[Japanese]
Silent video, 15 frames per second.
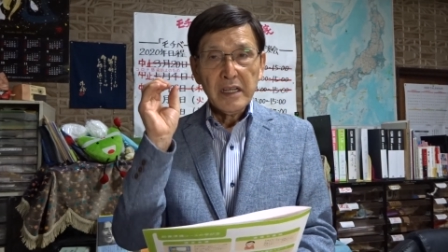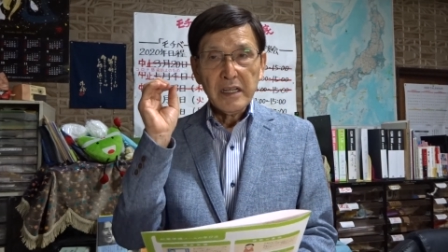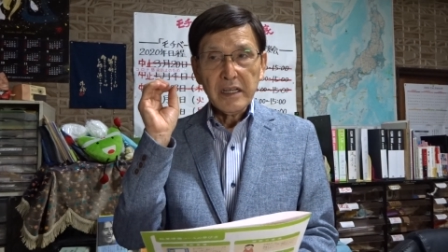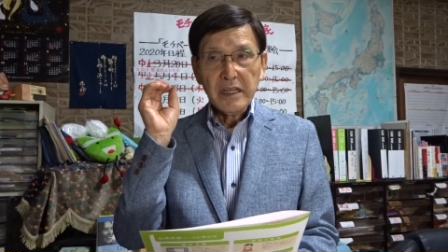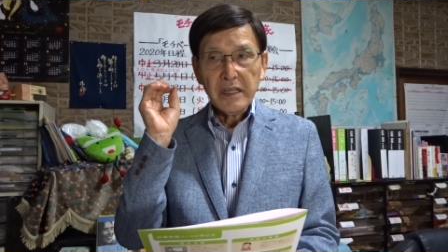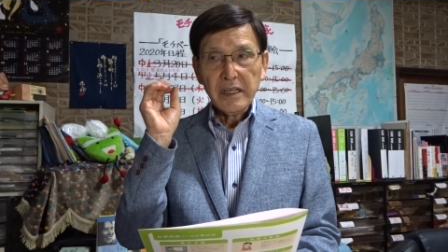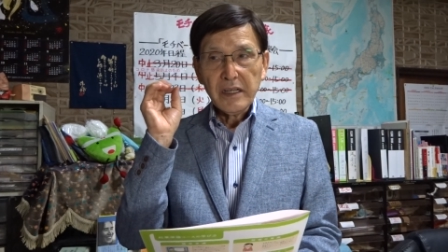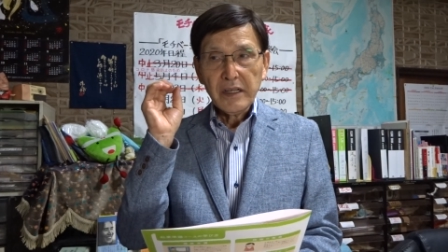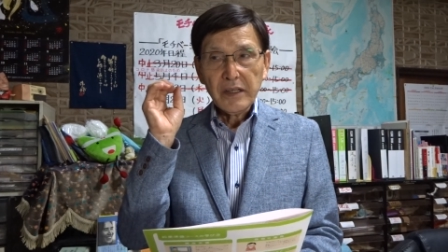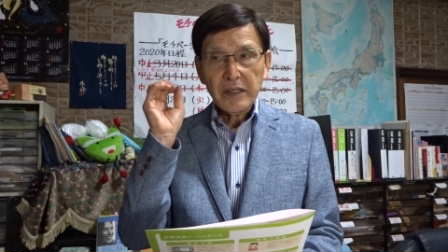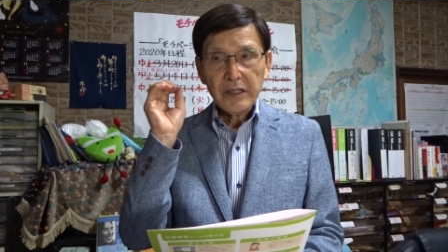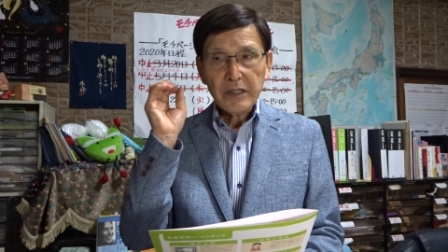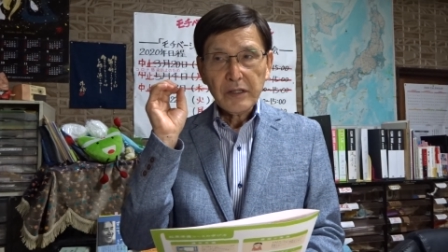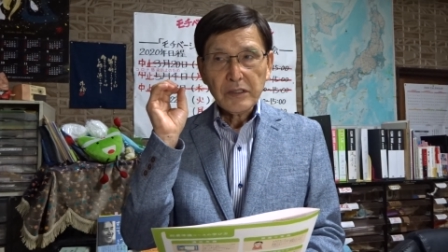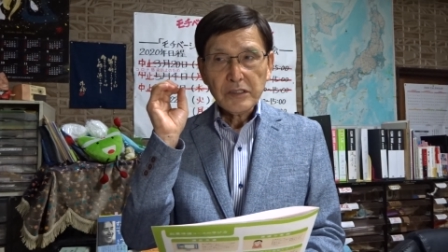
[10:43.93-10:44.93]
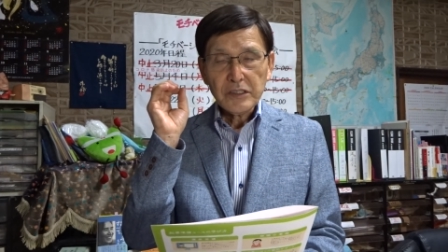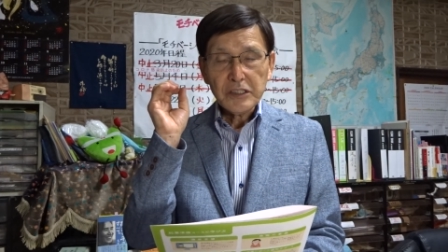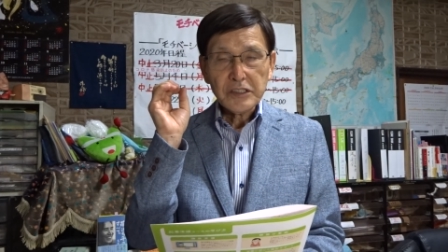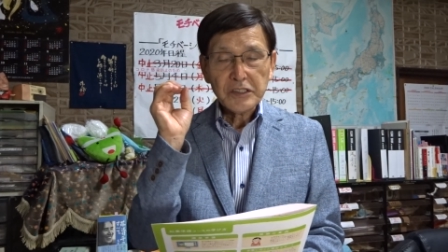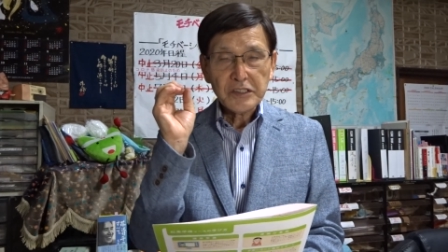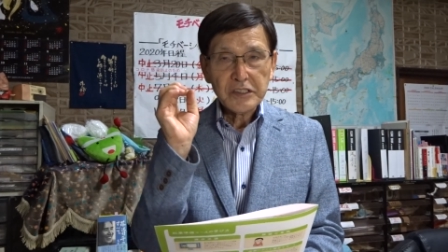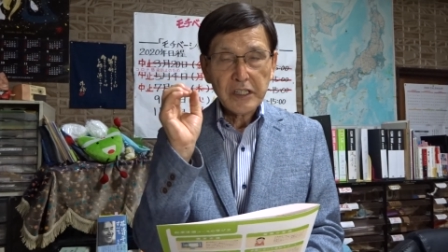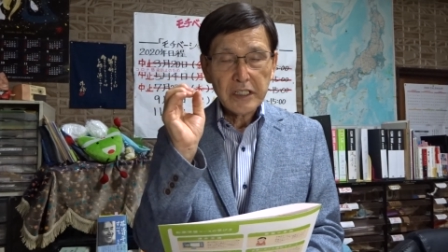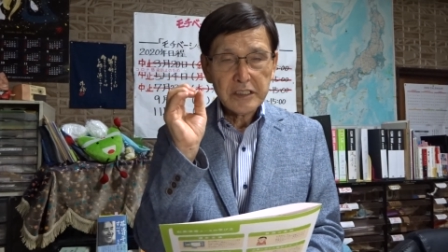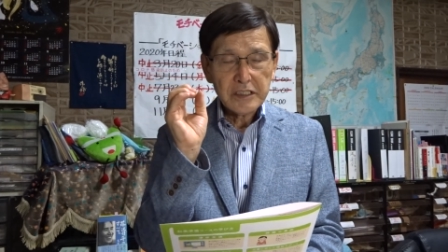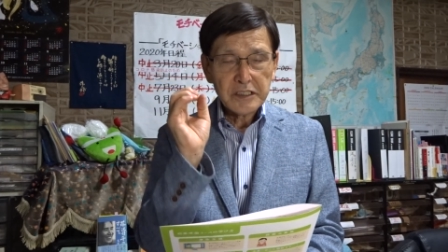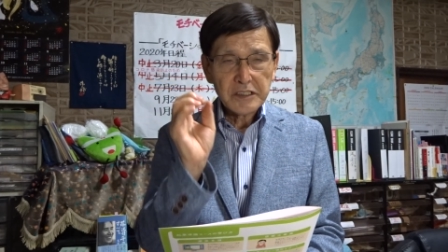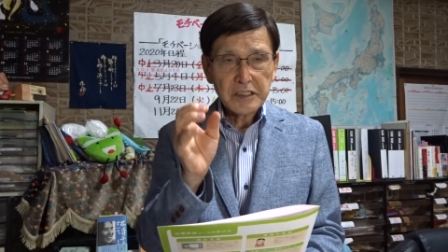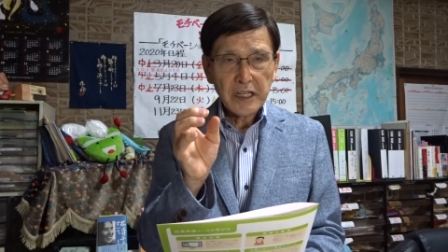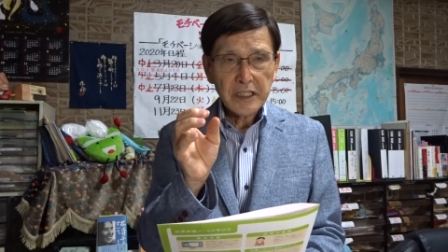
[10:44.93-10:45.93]
えー、実
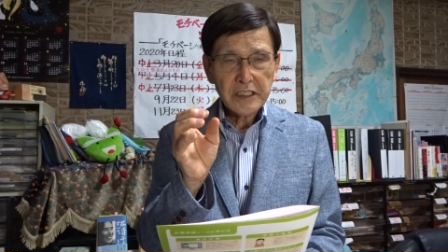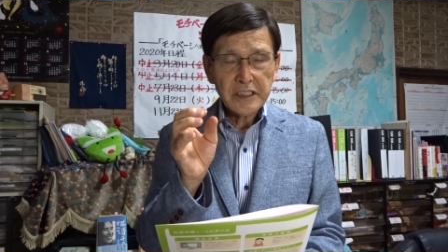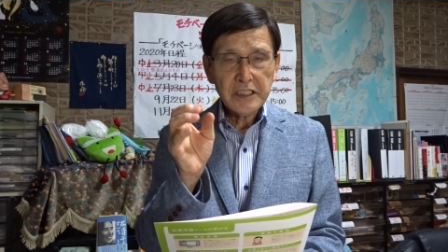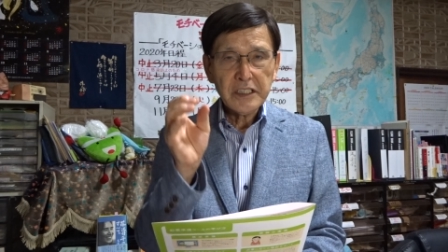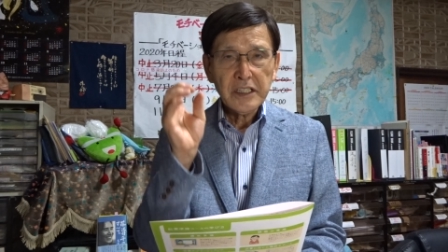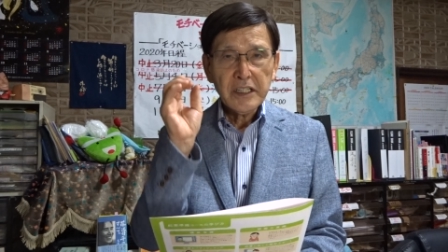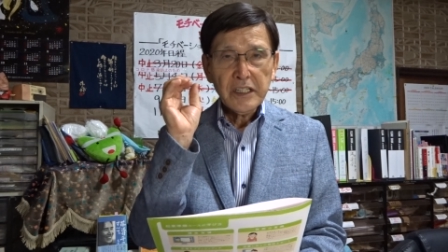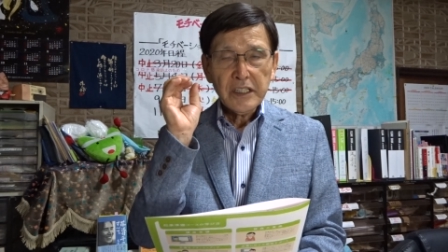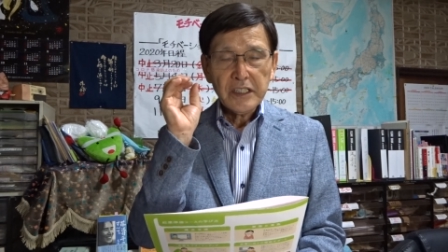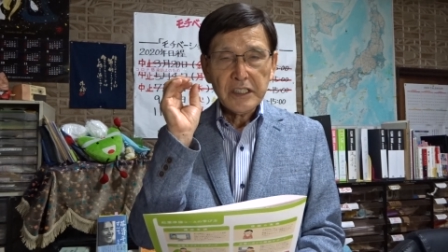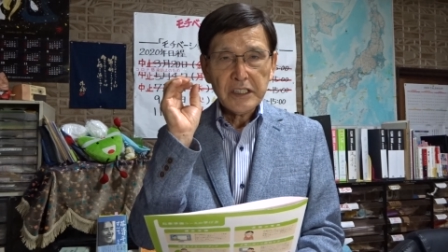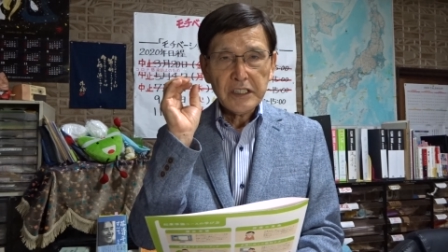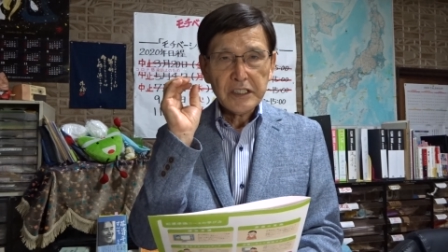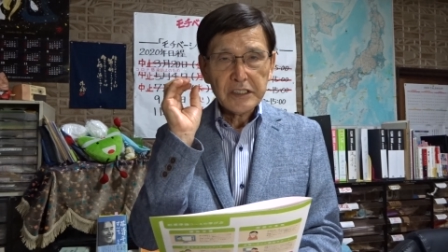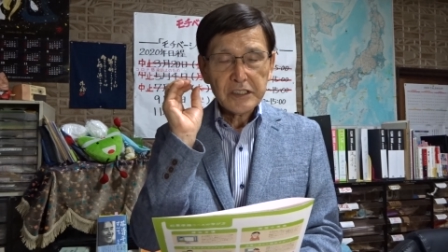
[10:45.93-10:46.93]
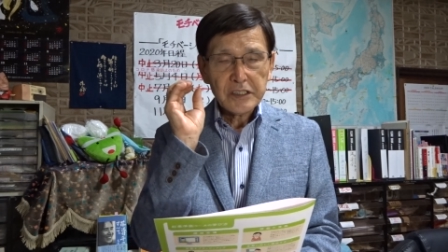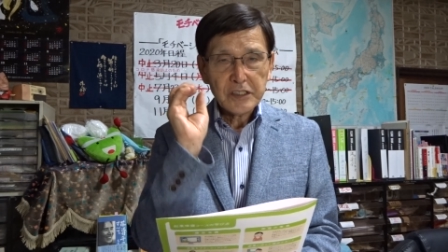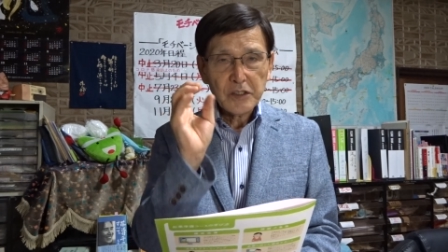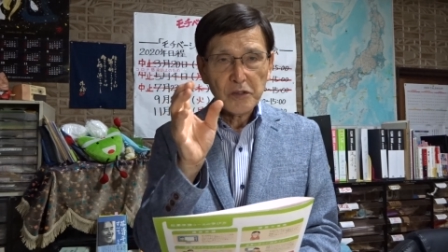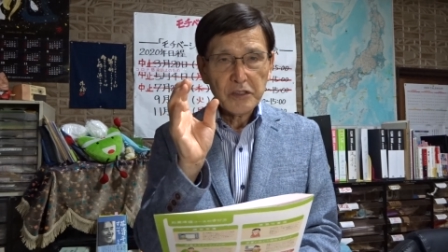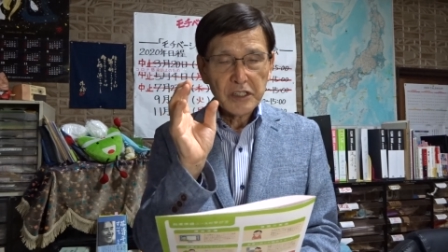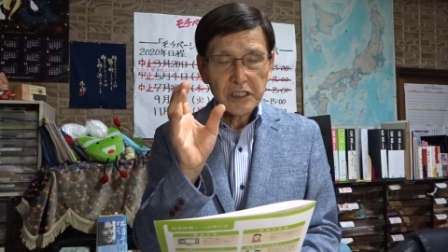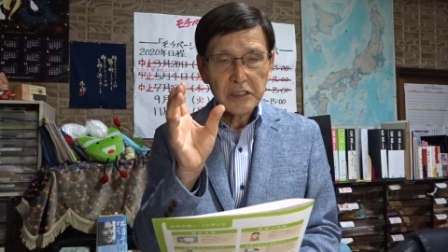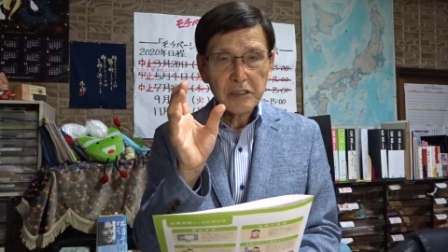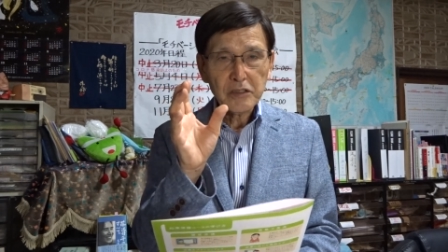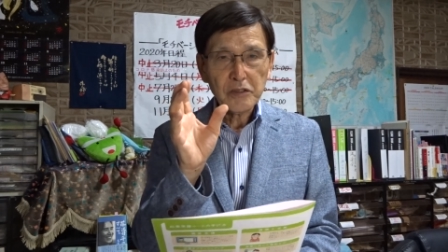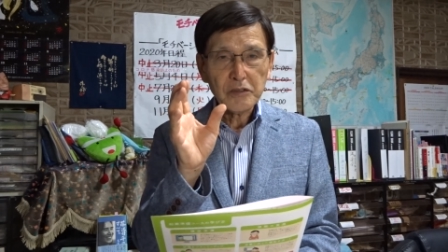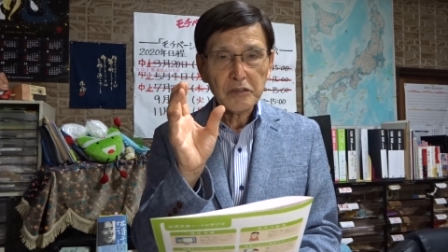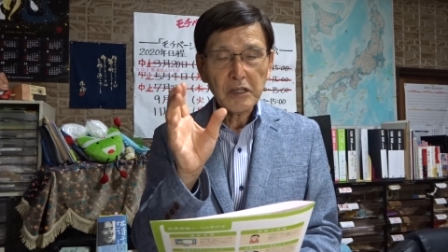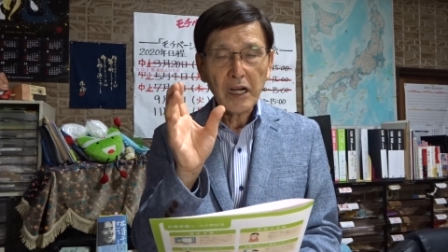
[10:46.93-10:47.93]
際に、えー、起業できる
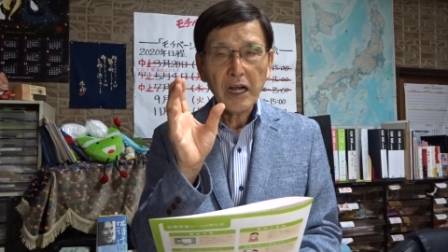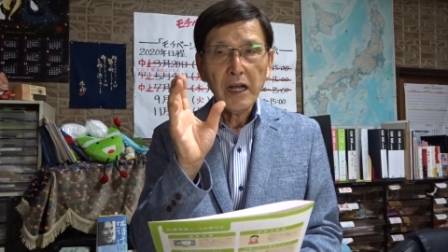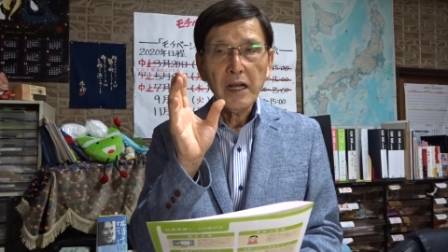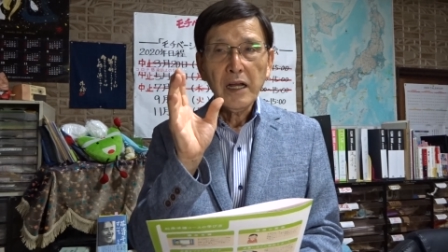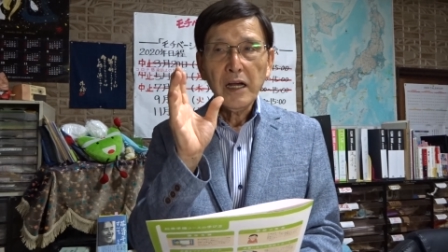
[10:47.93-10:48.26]
というか